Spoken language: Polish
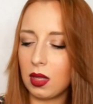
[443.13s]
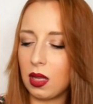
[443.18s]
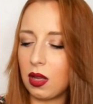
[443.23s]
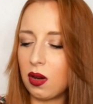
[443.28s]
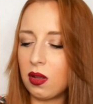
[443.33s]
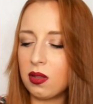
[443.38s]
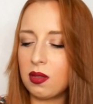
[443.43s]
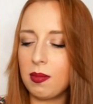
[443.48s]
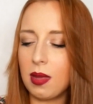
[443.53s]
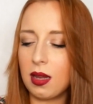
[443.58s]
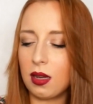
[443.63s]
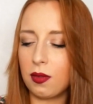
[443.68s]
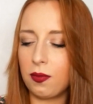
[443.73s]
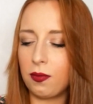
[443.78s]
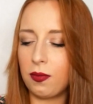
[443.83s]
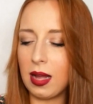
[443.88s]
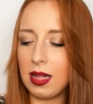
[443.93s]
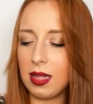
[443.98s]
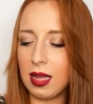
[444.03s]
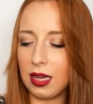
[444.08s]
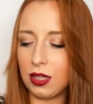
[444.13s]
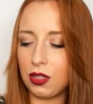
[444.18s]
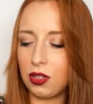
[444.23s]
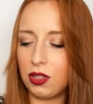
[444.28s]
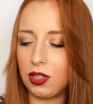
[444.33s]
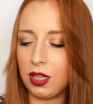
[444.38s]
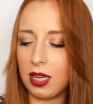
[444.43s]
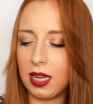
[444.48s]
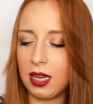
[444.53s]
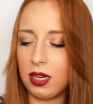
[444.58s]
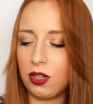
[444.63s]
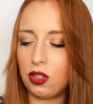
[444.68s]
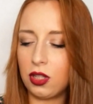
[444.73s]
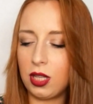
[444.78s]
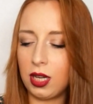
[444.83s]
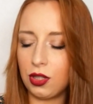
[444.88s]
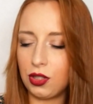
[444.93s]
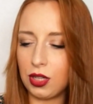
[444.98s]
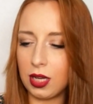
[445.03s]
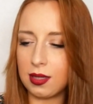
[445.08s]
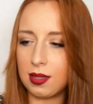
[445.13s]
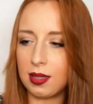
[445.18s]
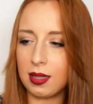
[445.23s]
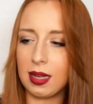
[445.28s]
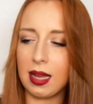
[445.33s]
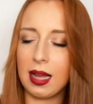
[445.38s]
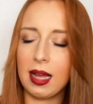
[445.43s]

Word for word: rozmiar 12, 40,